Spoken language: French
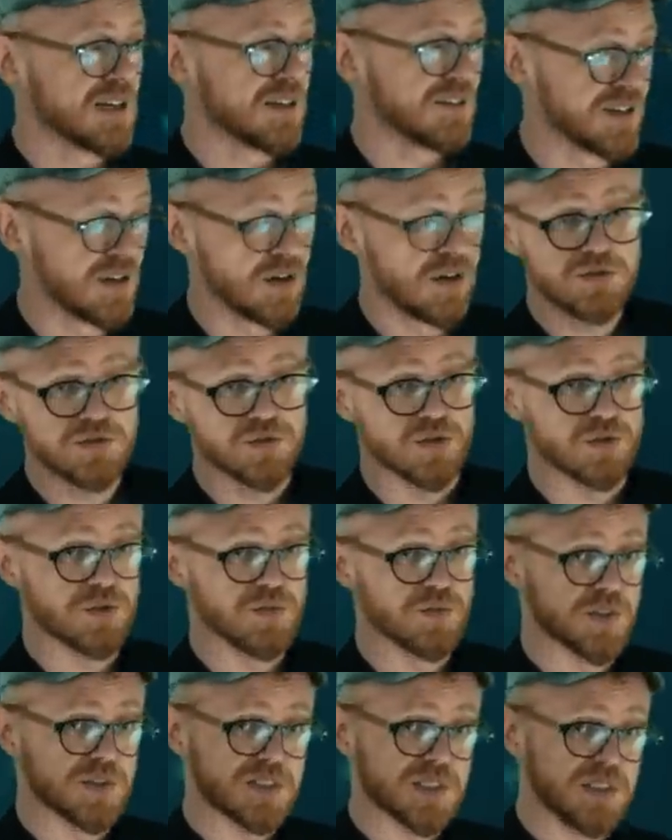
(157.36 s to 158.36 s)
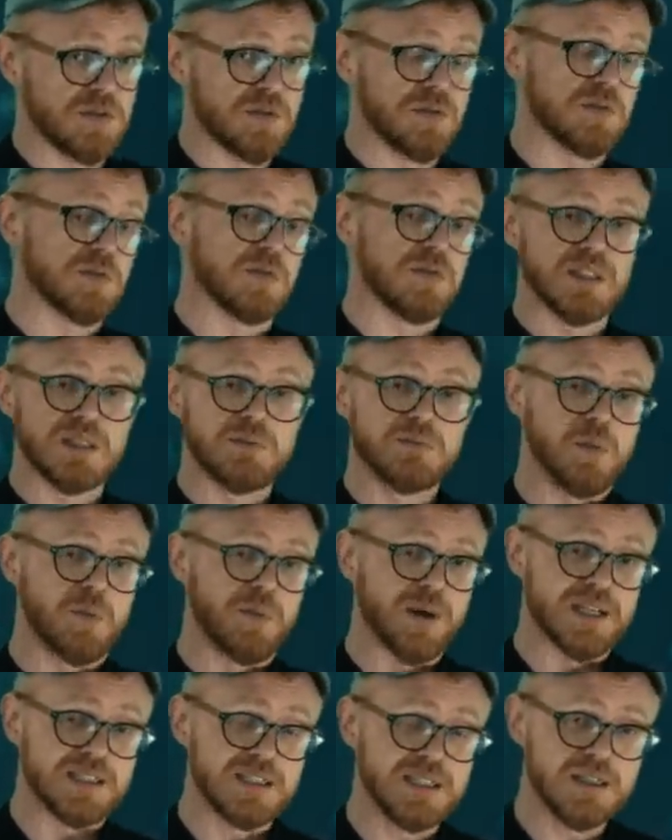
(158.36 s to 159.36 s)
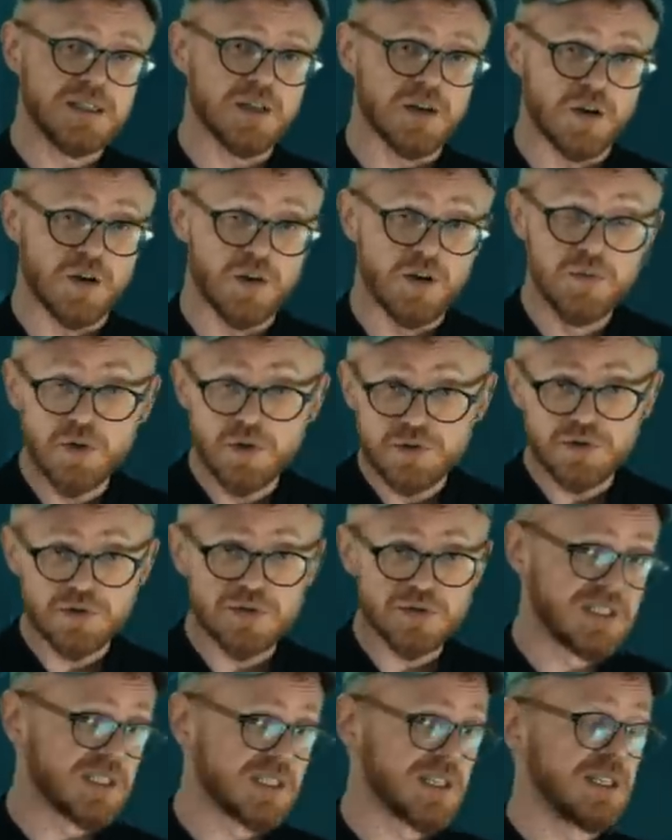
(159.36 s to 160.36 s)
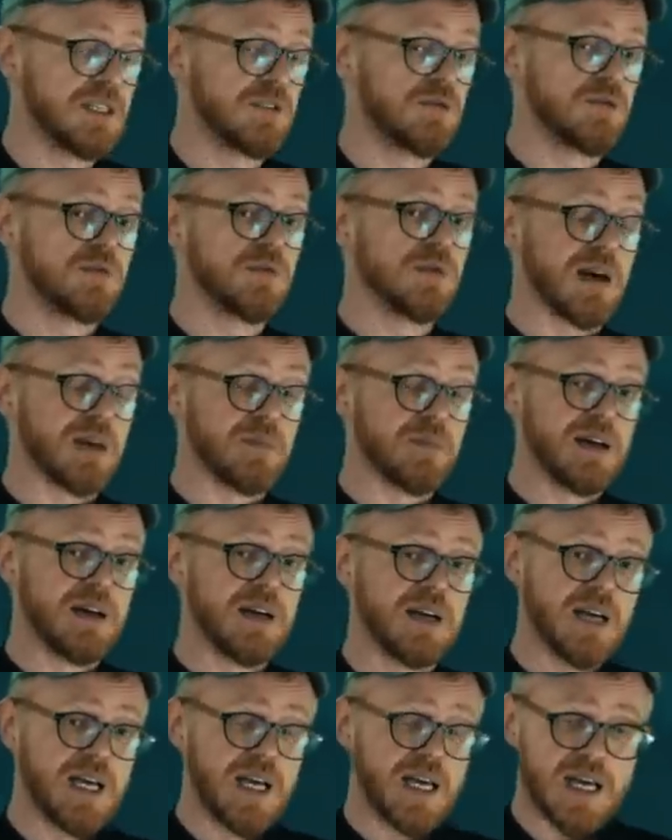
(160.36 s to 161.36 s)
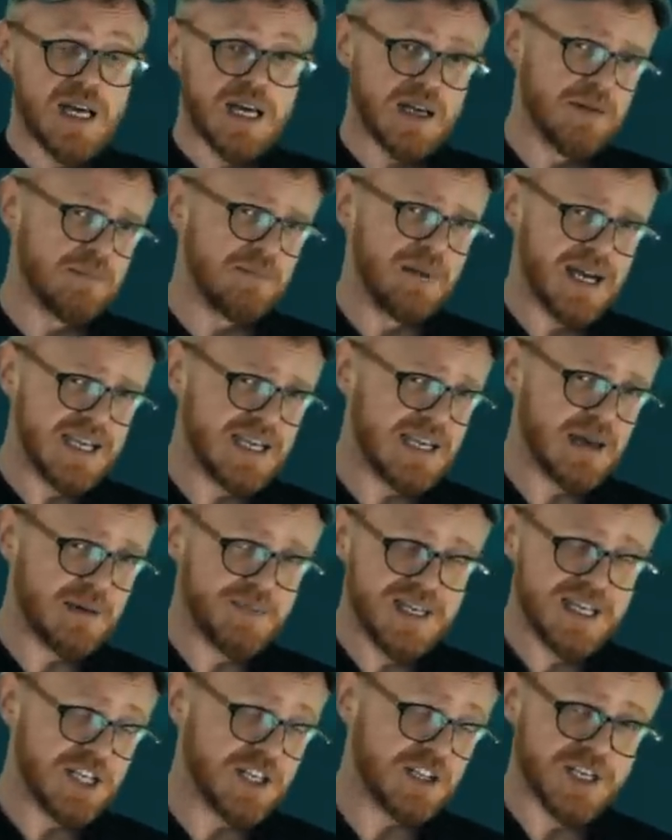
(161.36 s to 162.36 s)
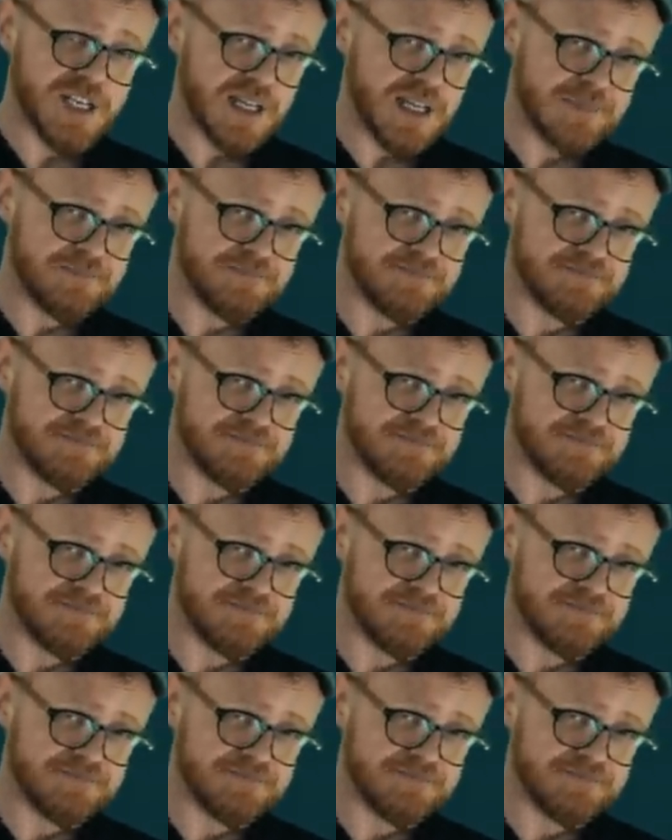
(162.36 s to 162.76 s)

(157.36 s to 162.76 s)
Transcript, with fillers: références documentées de ce type de pratique remontent aux écrits du rabbin Bakia Ben Asher.